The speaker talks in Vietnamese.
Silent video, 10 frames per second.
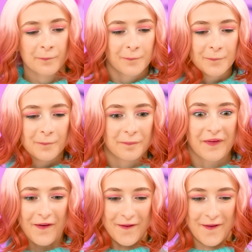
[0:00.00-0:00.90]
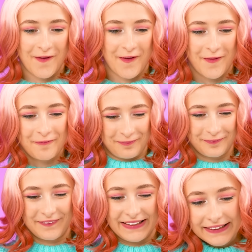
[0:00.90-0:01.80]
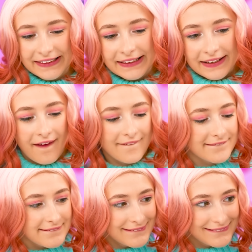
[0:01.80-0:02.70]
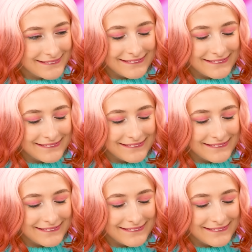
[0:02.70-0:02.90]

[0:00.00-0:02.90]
Nói chung là bây giờ là sữa nữa